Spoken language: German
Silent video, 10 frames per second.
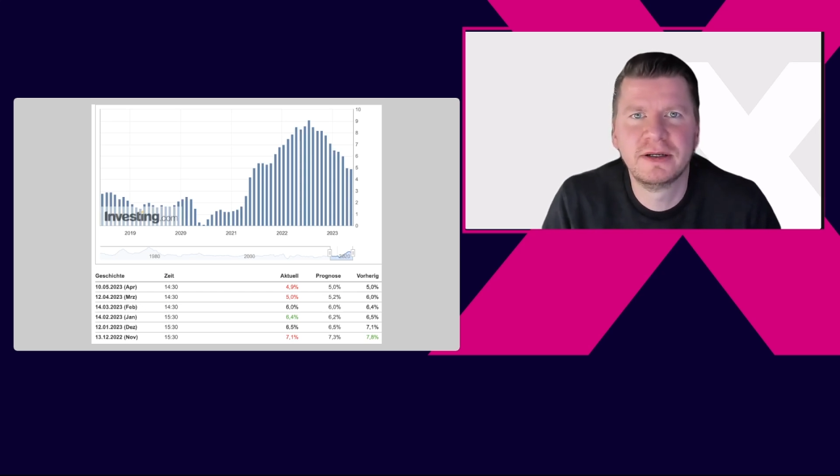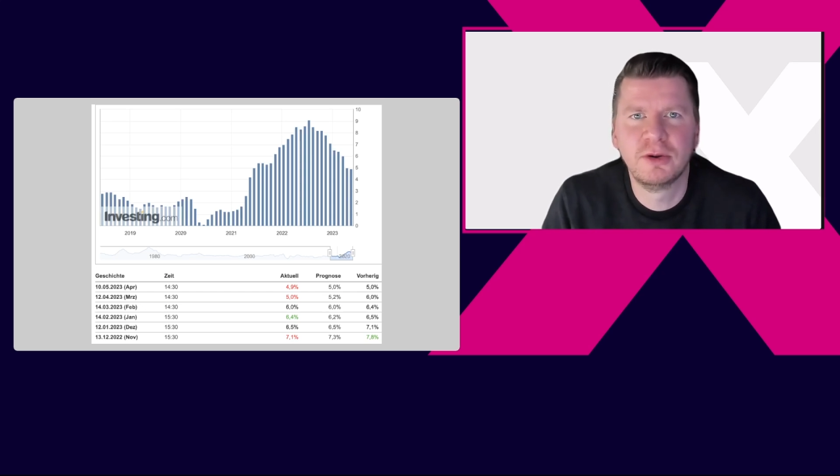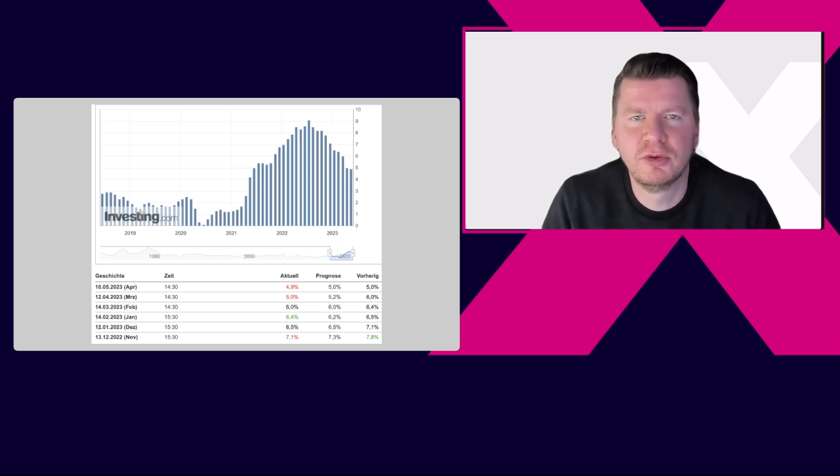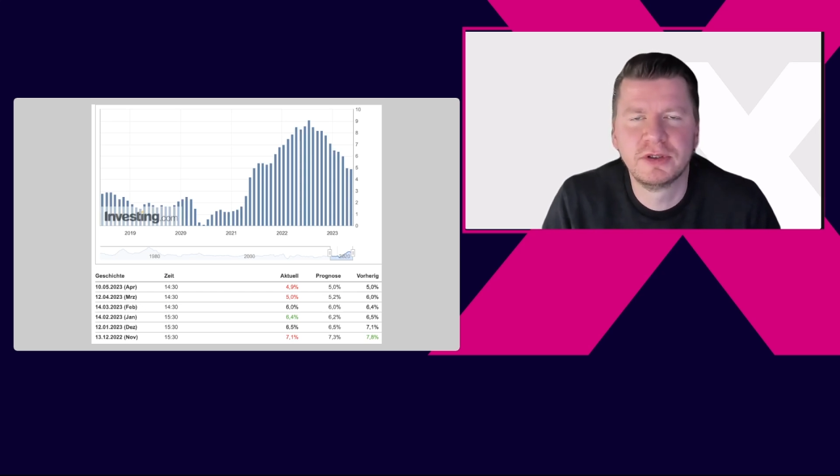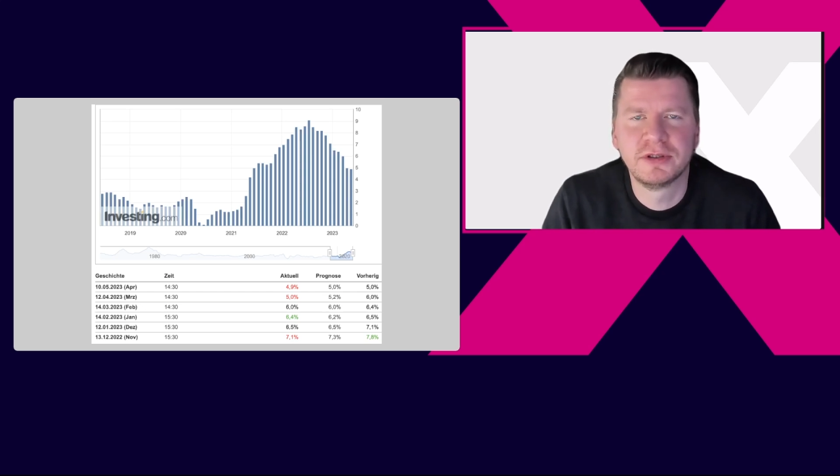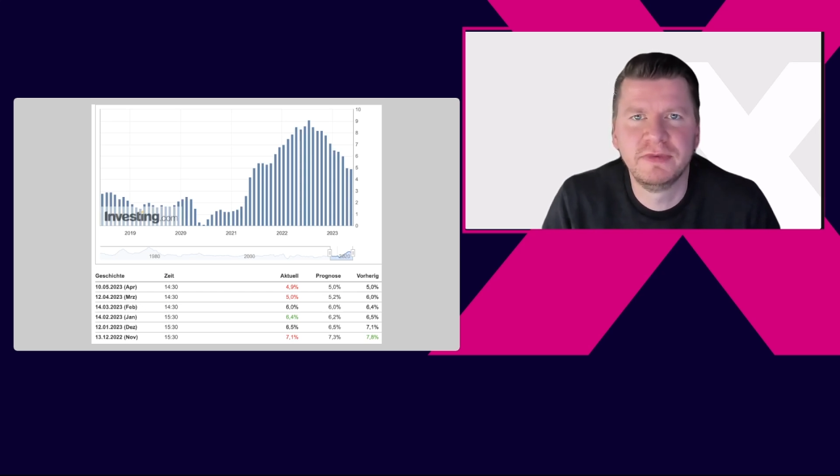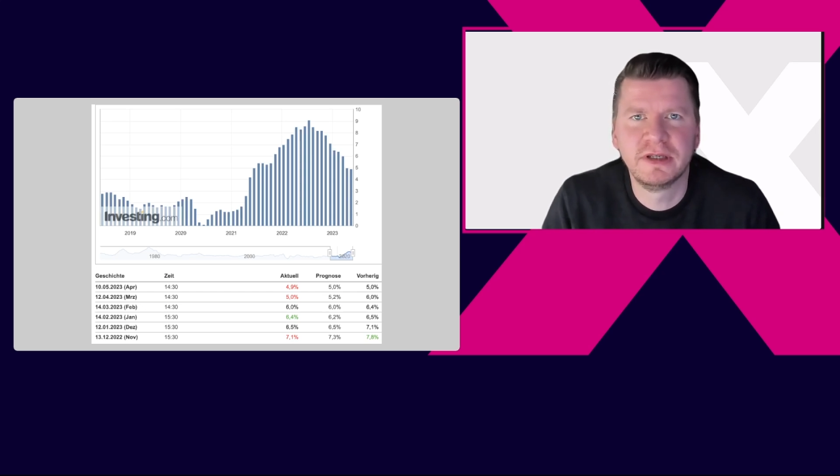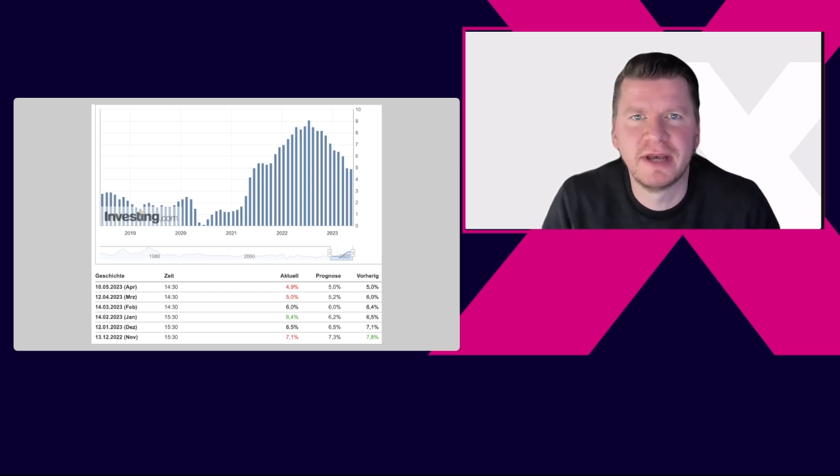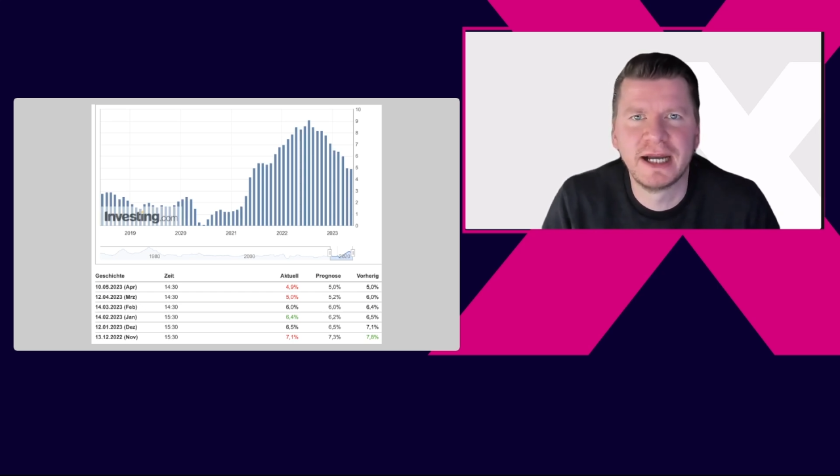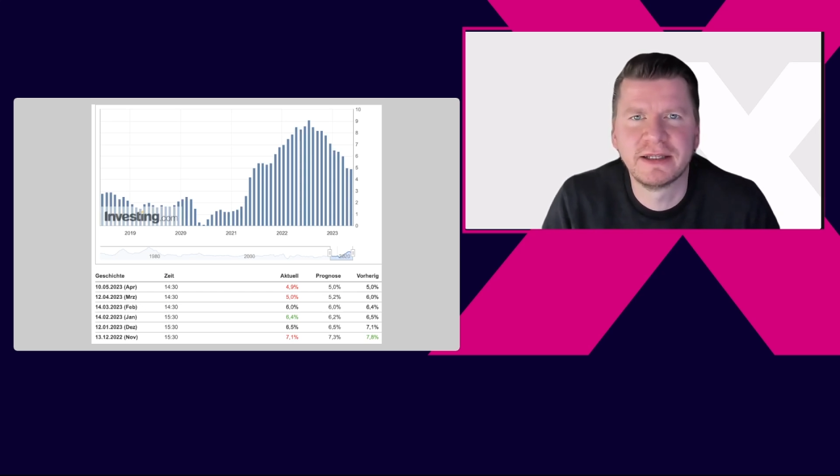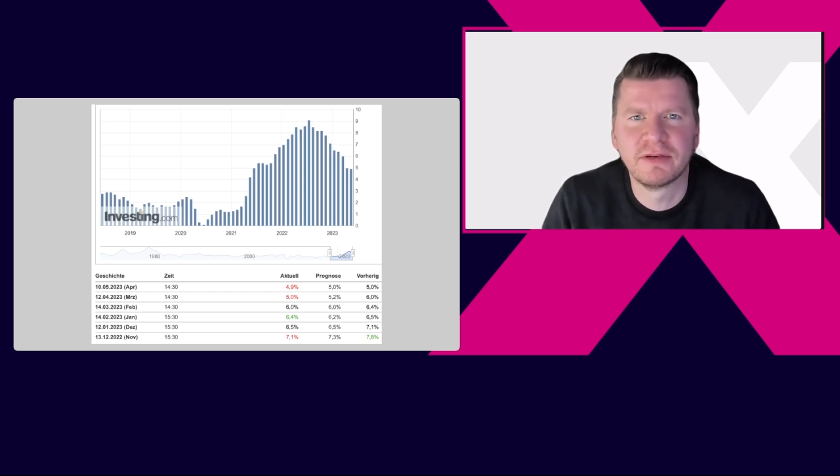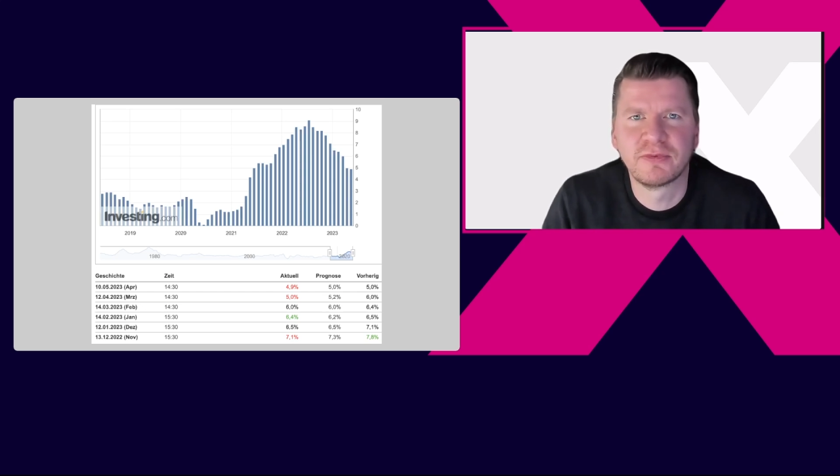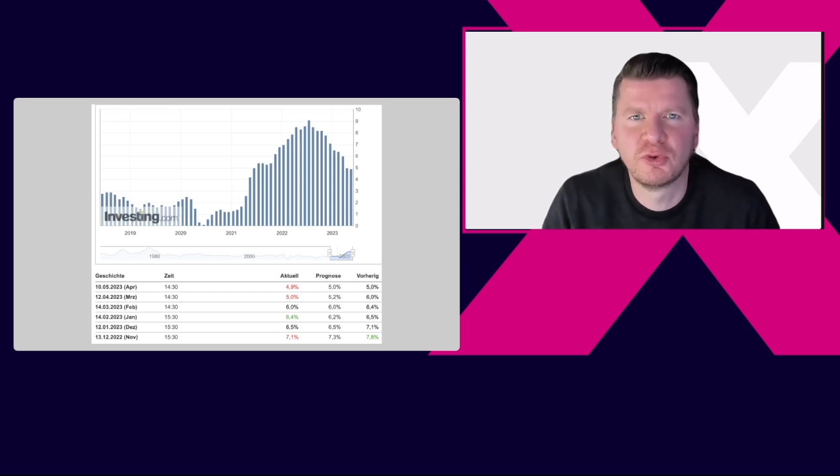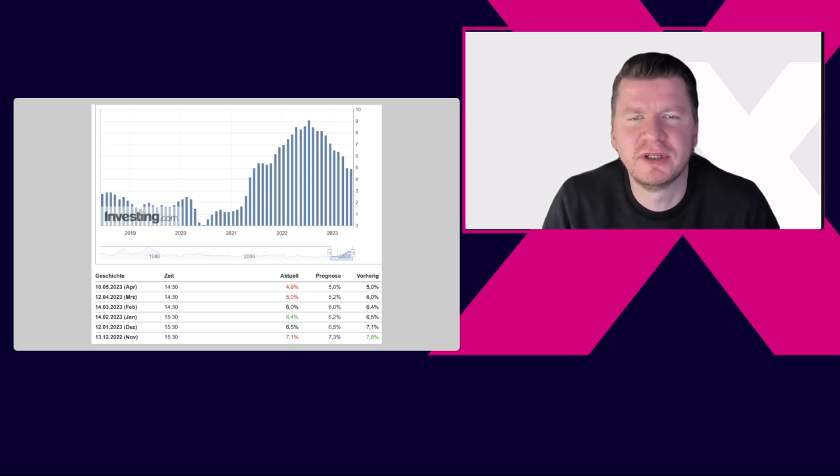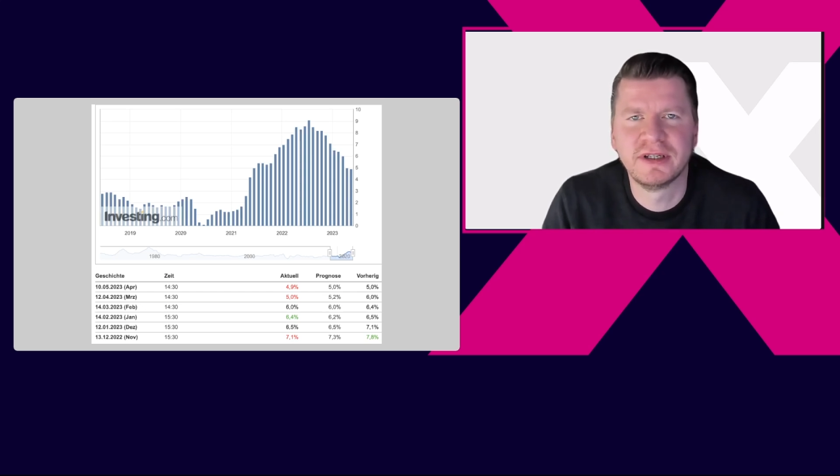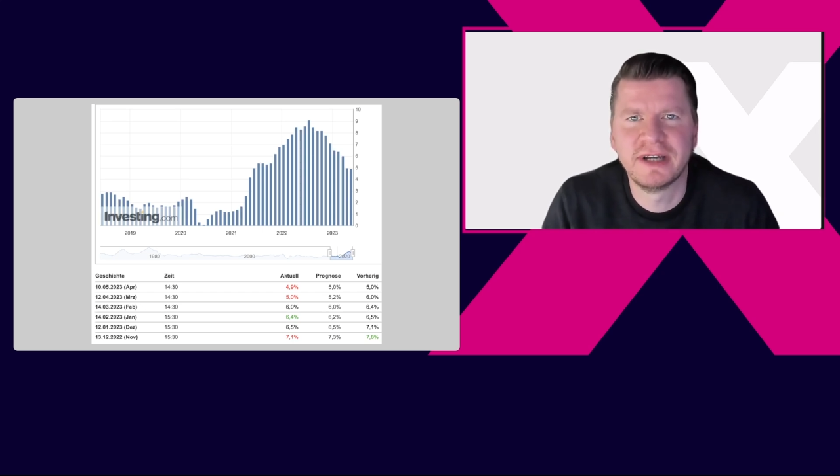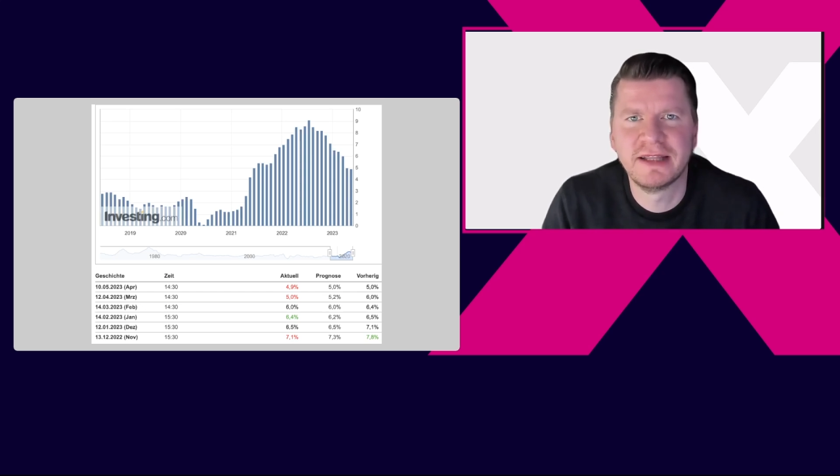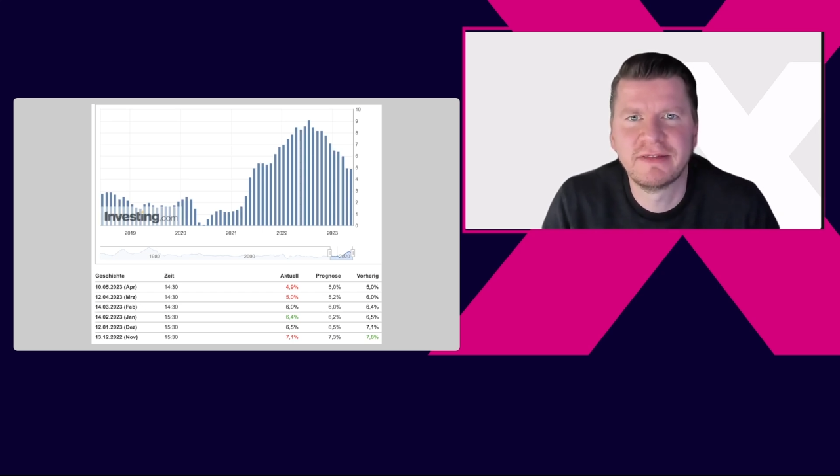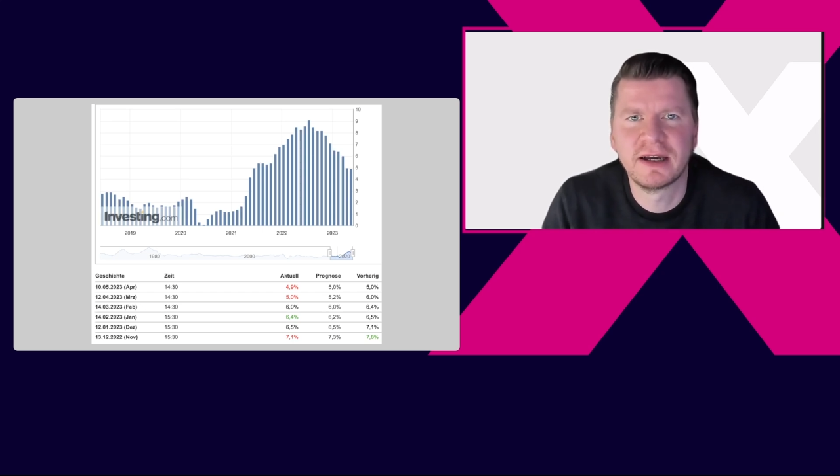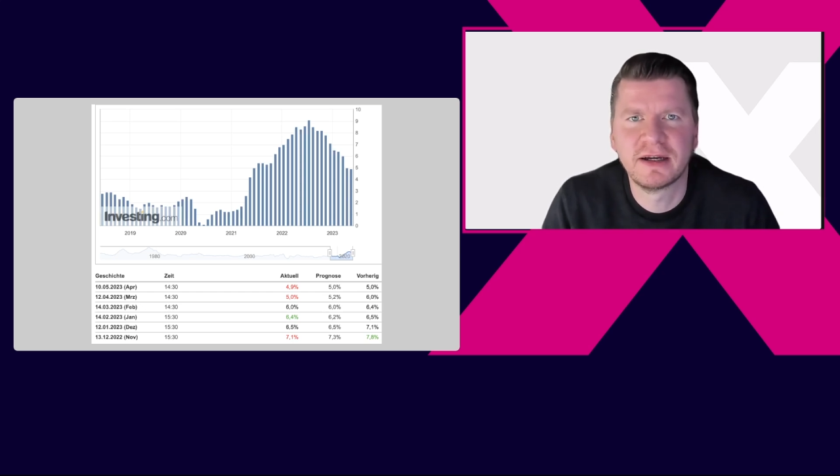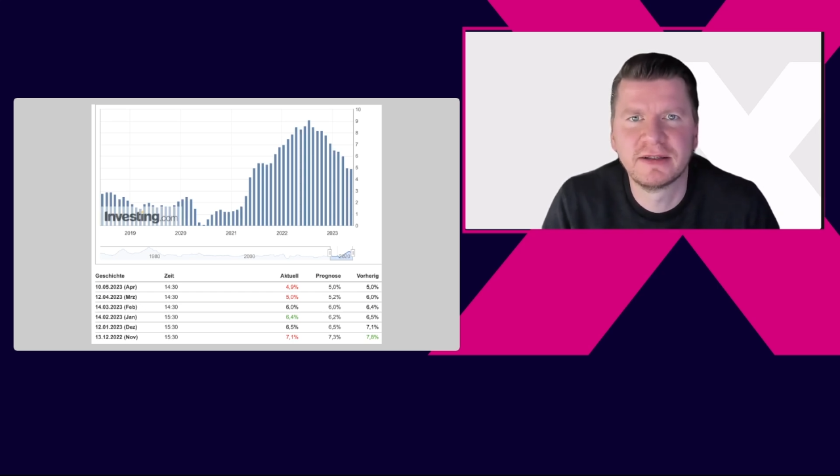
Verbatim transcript: Und wie gesagt, jetzt aufgrund der Tatsache,